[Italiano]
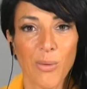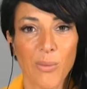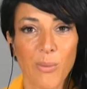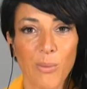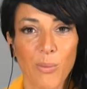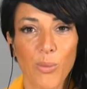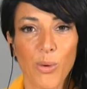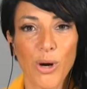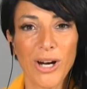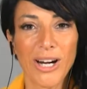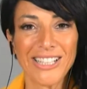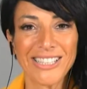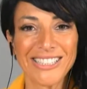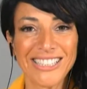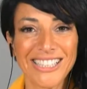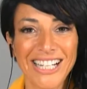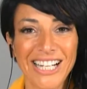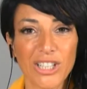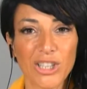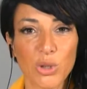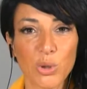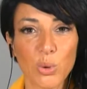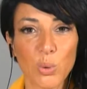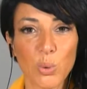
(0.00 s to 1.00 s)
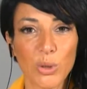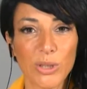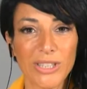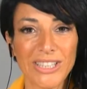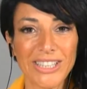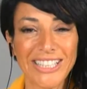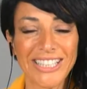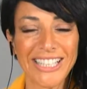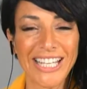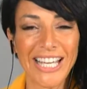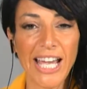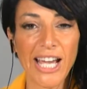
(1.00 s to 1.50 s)
Buonasera a
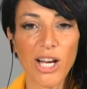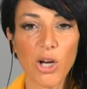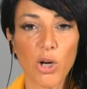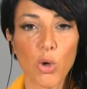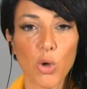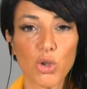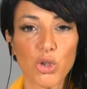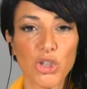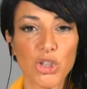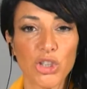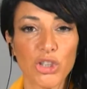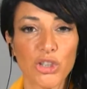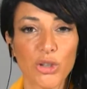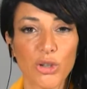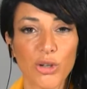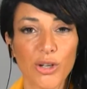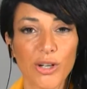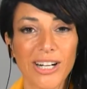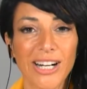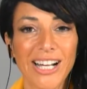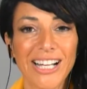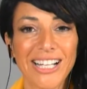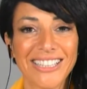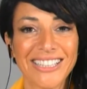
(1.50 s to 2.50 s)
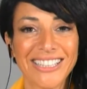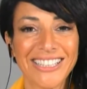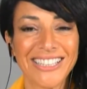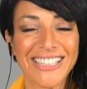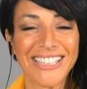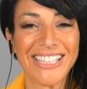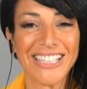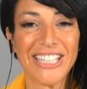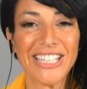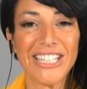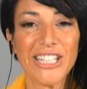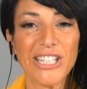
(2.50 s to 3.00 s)
tutti, eccoci
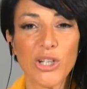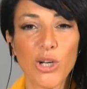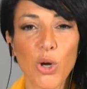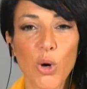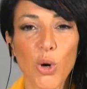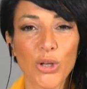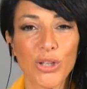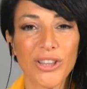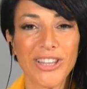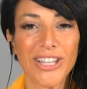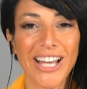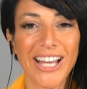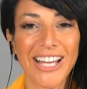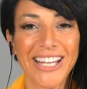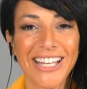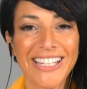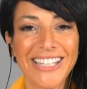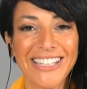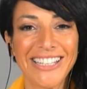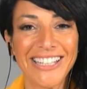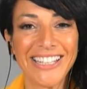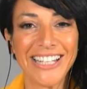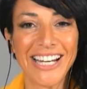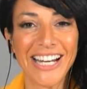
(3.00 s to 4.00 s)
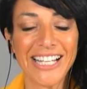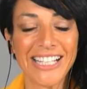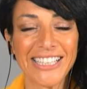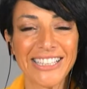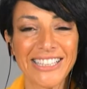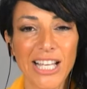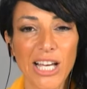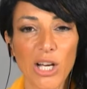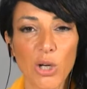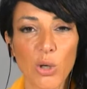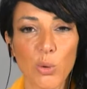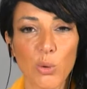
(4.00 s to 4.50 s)
tornati in onda in
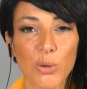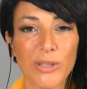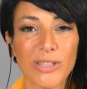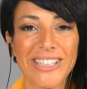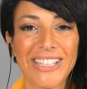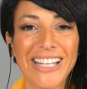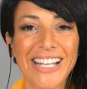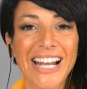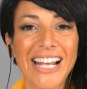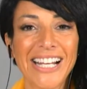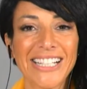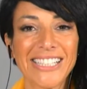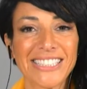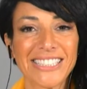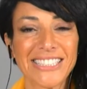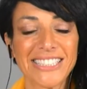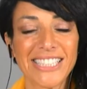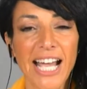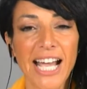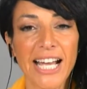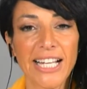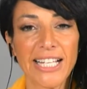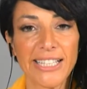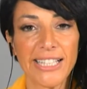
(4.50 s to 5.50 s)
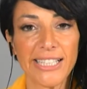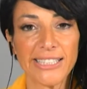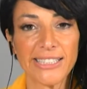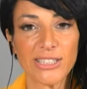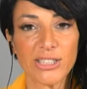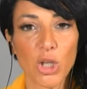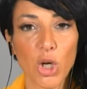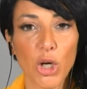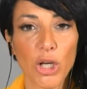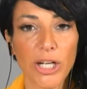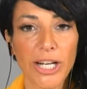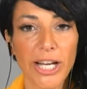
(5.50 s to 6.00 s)
diretta con The Rare Side,
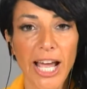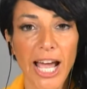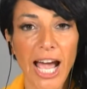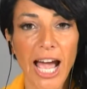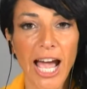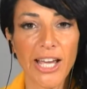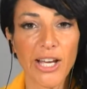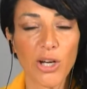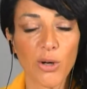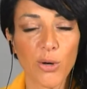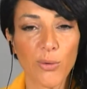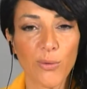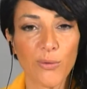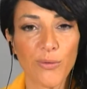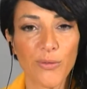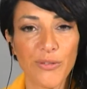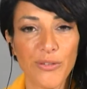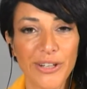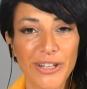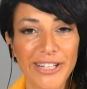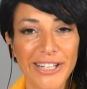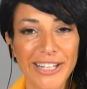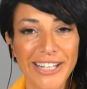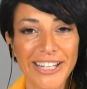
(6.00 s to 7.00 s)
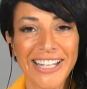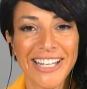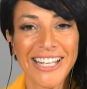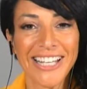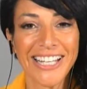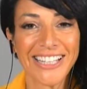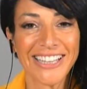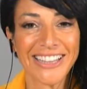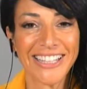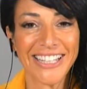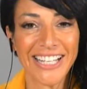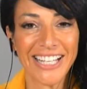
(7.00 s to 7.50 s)
storie ai confini
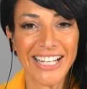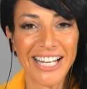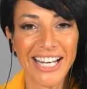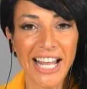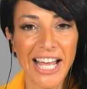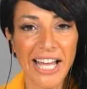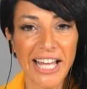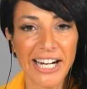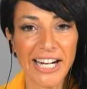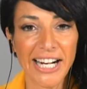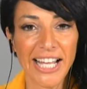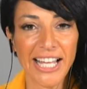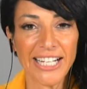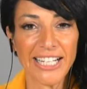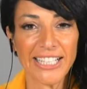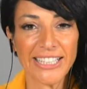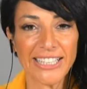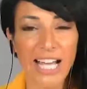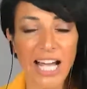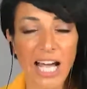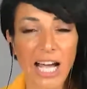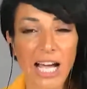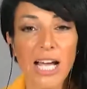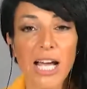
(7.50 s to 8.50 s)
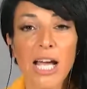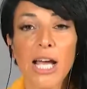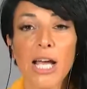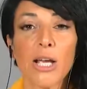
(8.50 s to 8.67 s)
della rarità,